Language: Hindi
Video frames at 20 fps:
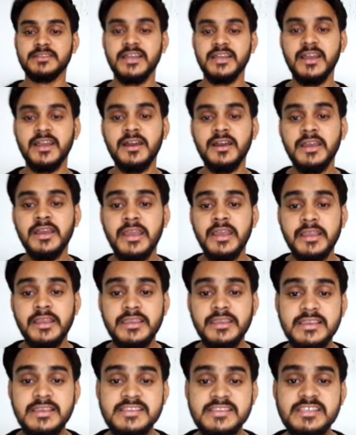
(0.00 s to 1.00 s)
बताया
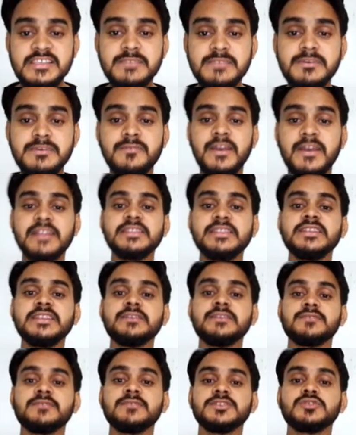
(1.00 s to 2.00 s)
कि किसी भी
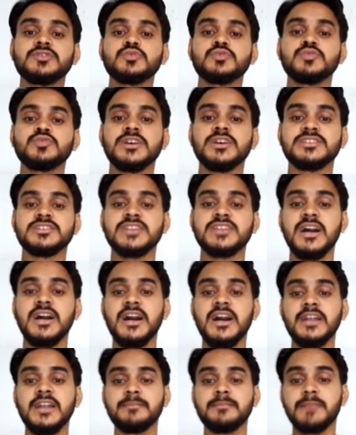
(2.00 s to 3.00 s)
व्यक्ति वस्तु
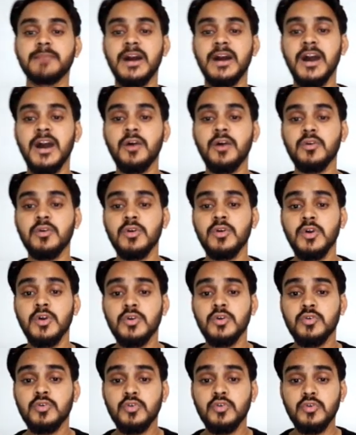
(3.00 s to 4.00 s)
स्थान भाव
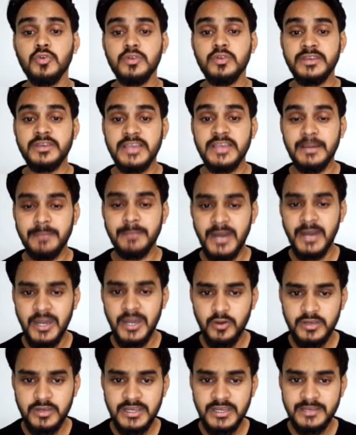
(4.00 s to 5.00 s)
को ज्ञा
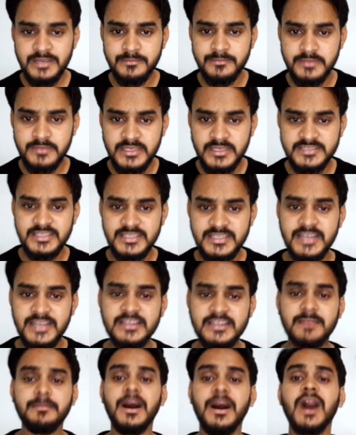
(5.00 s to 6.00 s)
भाव का स्थान
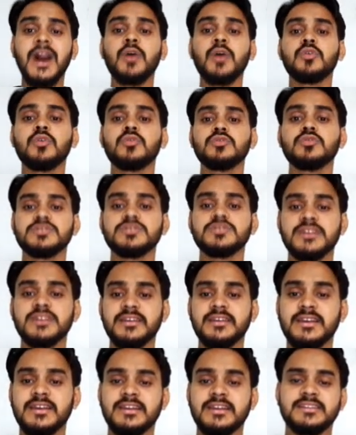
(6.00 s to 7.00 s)
का भाव को
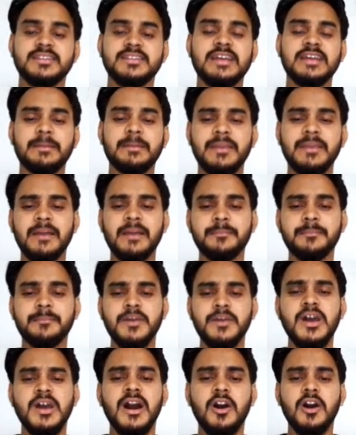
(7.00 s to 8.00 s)
संज्ञा कहते हैं यहाँ पे आप
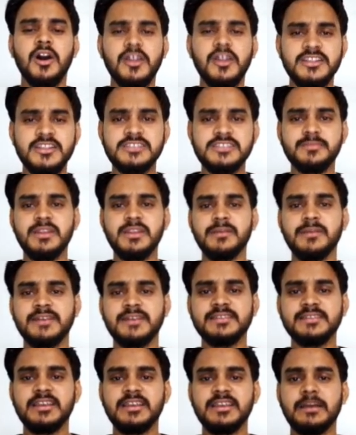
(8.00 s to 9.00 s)
और अच्छी
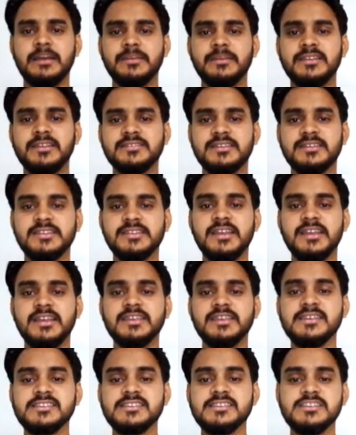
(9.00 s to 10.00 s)
परिभाषा यहाँ पे लिख सकते हैं
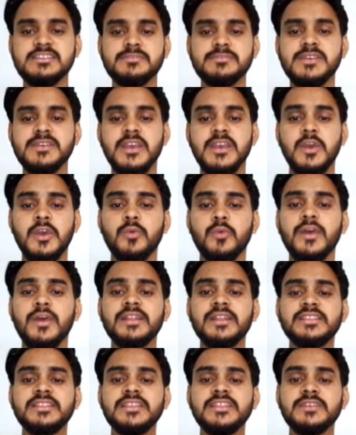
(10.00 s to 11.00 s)
कि किसी भी
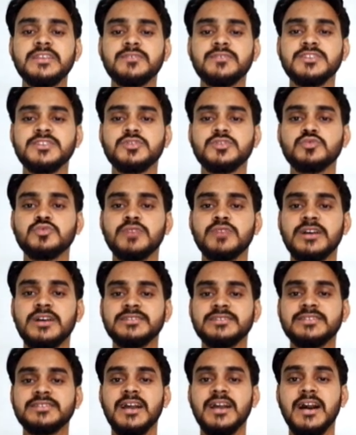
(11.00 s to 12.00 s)
व्यक्ति वस्तु
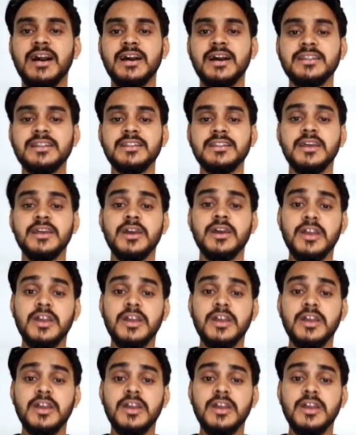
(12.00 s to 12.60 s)
स्थान